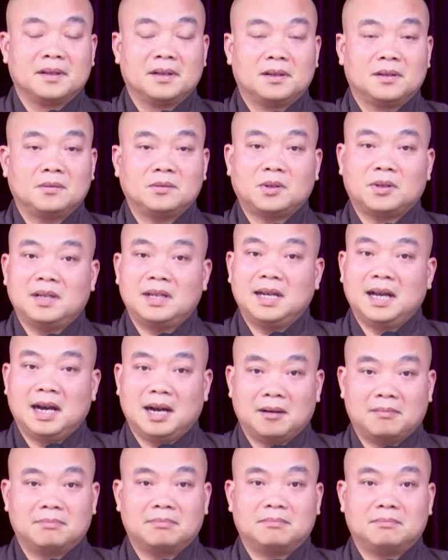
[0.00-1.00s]
chúng tôi đi
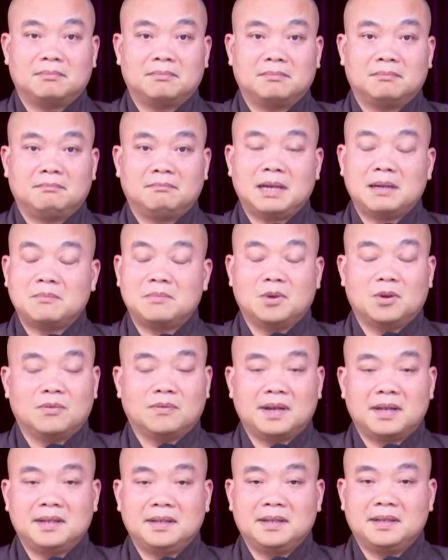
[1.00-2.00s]
học bắt buộc
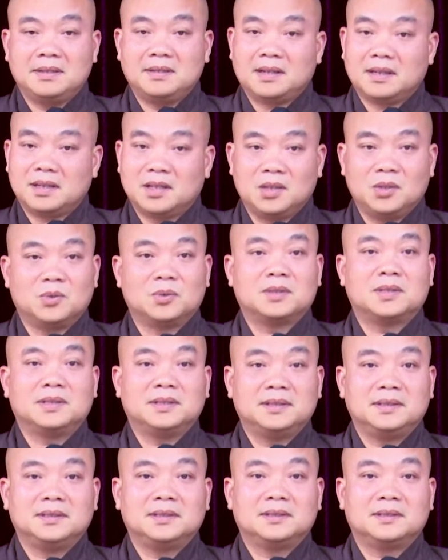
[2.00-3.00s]
phải nhớ rất nhiều
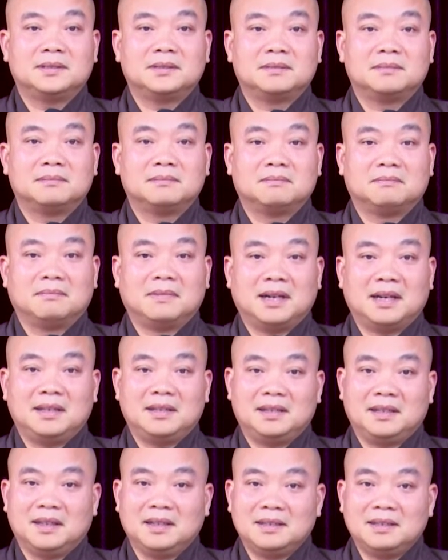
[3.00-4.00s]
thứ mà
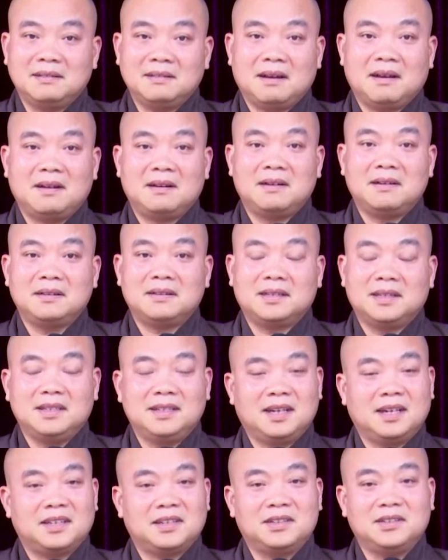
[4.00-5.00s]
những thứ đó chỉ
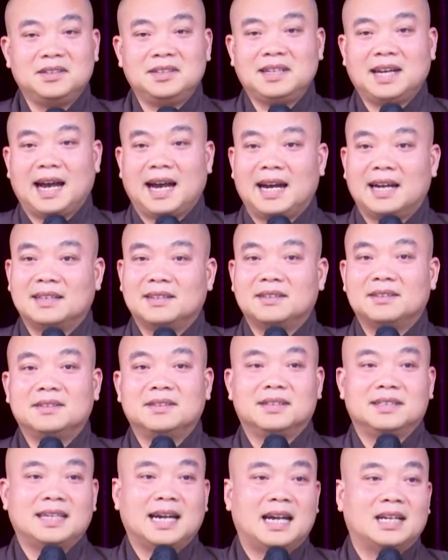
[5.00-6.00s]
gây chướng ngại cho
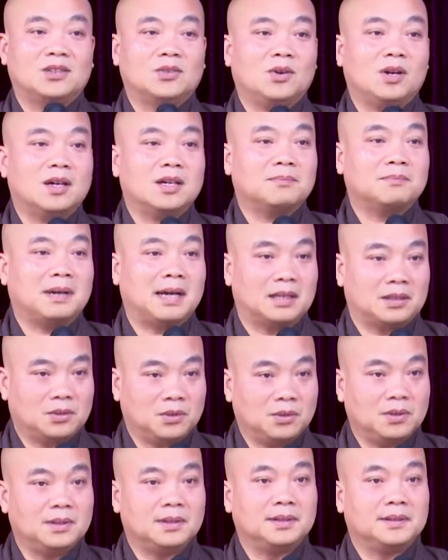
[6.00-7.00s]
người giải thoát mà
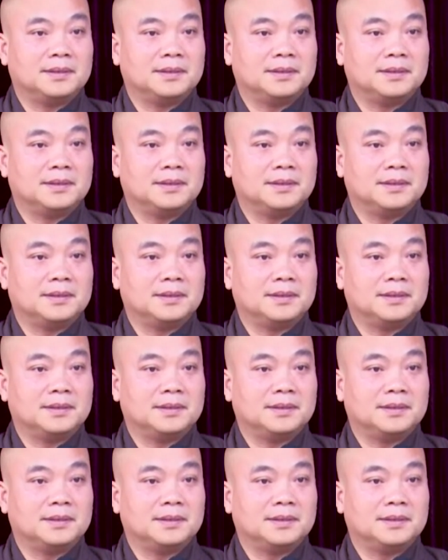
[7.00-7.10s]
thôi